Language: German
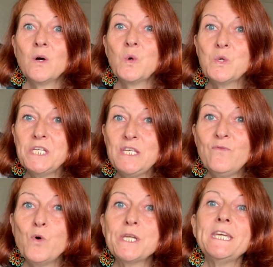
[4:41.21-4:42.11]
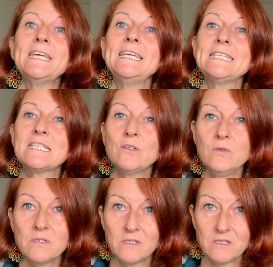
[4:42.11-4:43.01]
und ich wurde
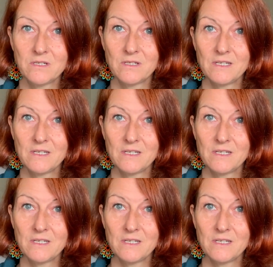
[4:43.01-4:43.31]
gesund.